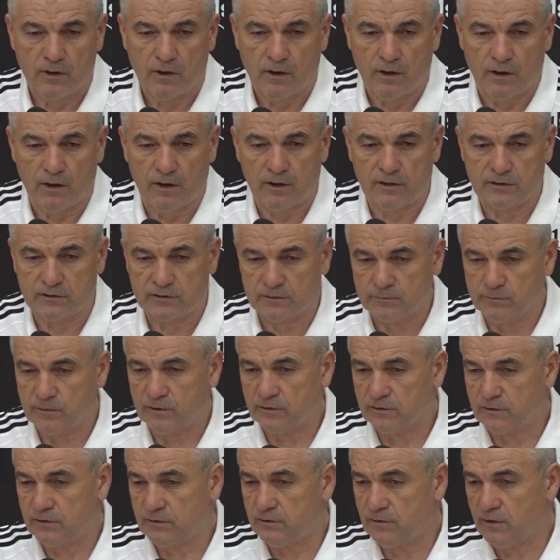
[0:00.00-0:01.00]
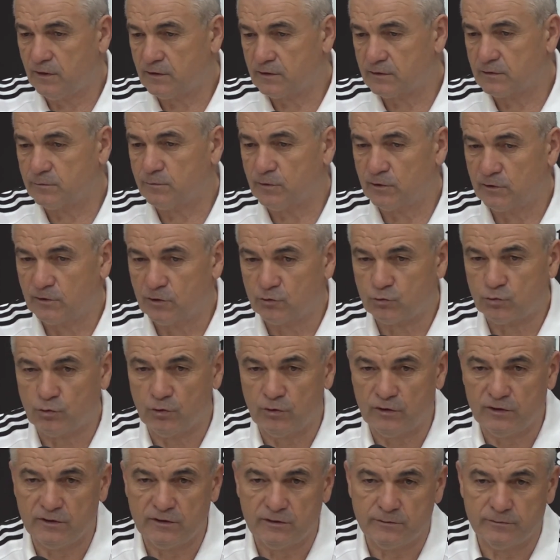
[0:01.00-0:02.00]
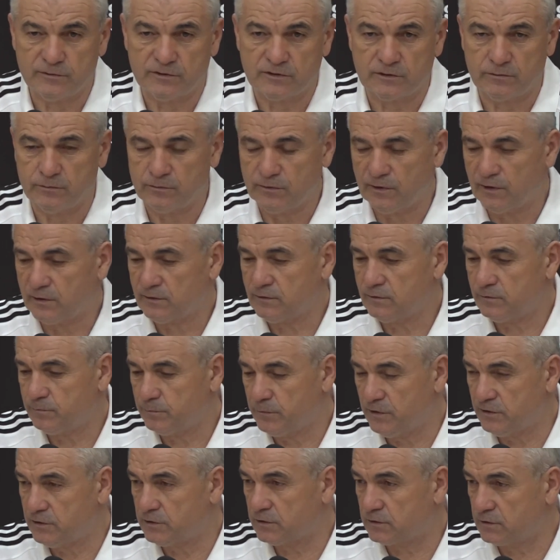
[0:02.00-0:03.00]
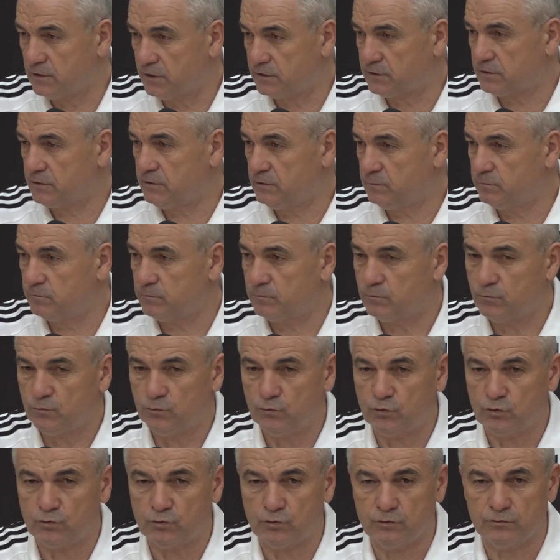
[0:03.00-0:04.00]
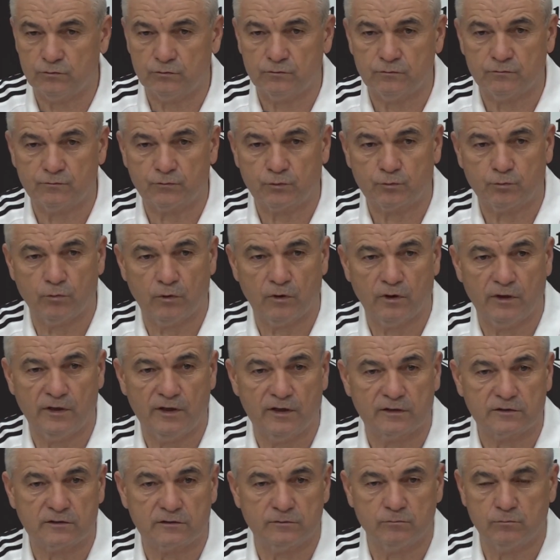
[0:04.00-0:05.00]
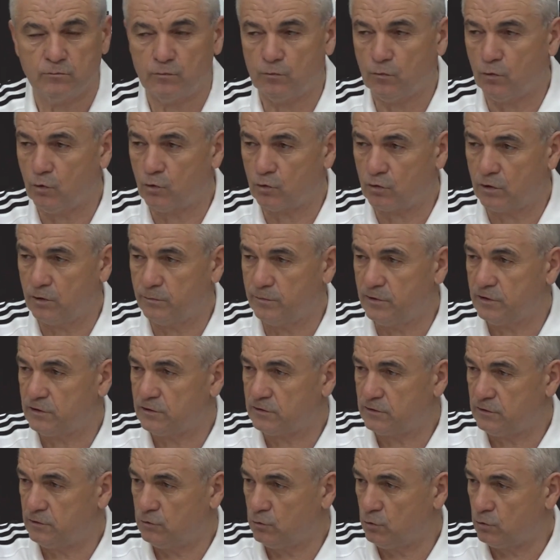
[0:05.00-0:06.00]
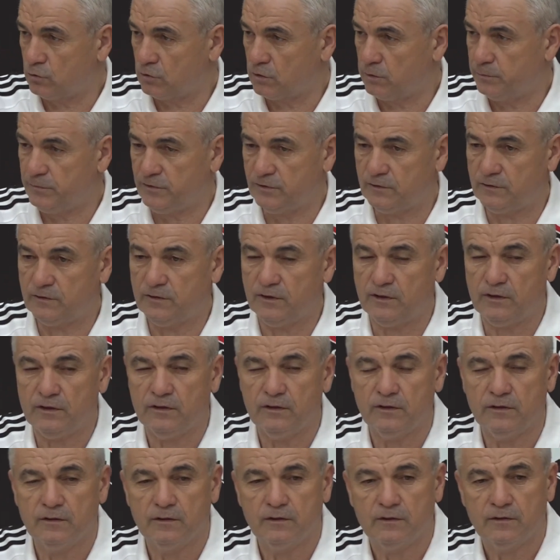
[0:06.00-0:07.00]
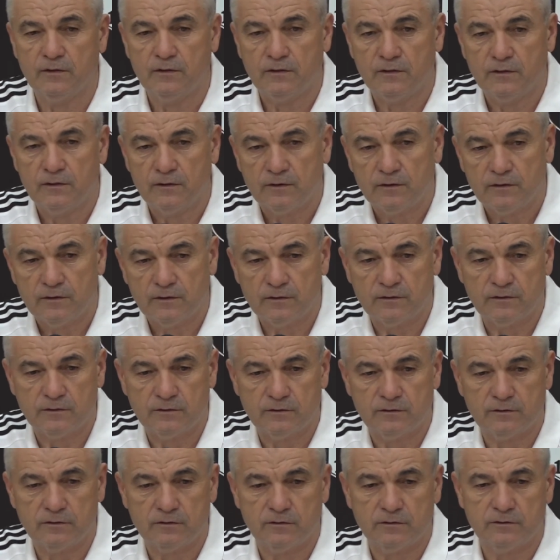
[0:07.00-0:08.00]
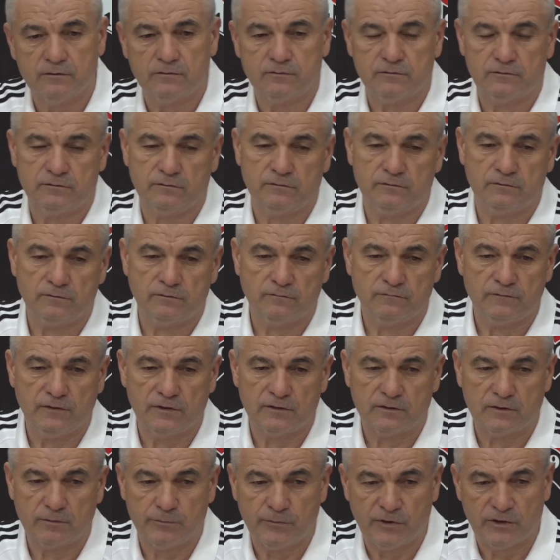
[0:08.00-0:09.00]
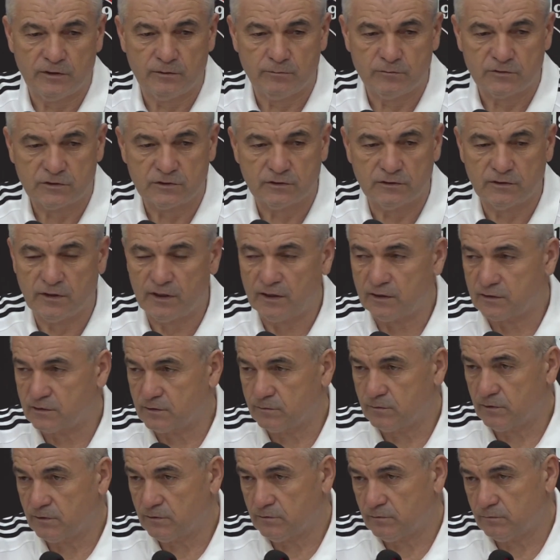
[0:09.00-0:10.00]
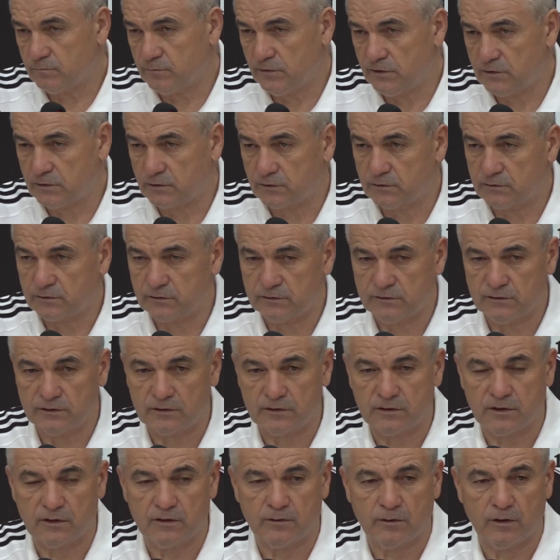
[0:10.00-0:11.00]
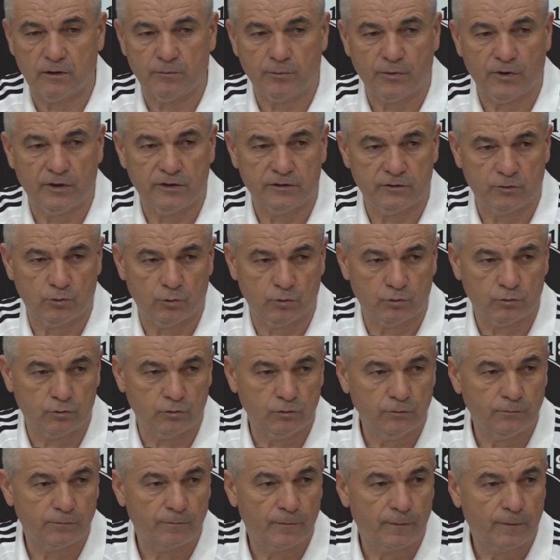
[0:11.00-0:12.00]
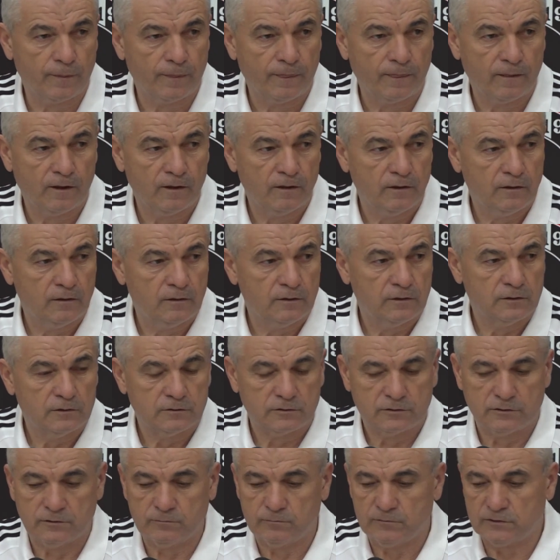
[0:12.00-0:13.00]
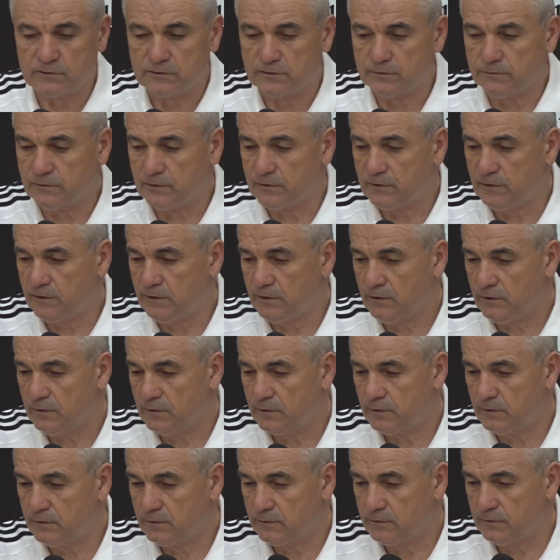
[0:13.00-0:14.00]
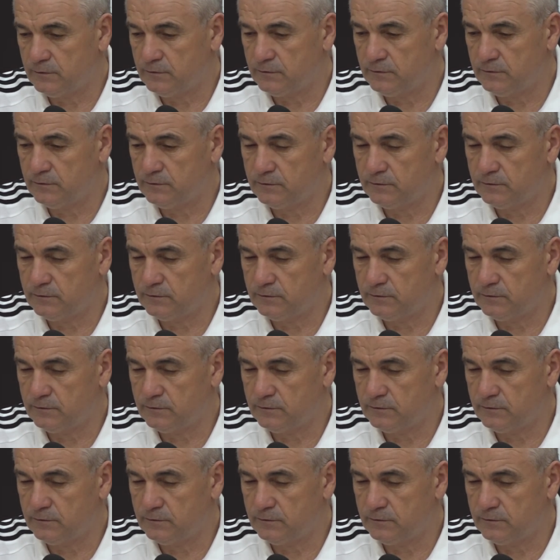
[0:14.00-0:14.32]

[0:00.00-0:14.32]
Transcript: her zamanki, her zaman da söylediğimiz gibi ben Beşiktaşlıyım. Bütün futbol hayatım orada başladı, orada bitti. Ee, ve benim için de her zaman Beşiktaş'ın yeri apayrı oldu. Şimdi tabii ki e,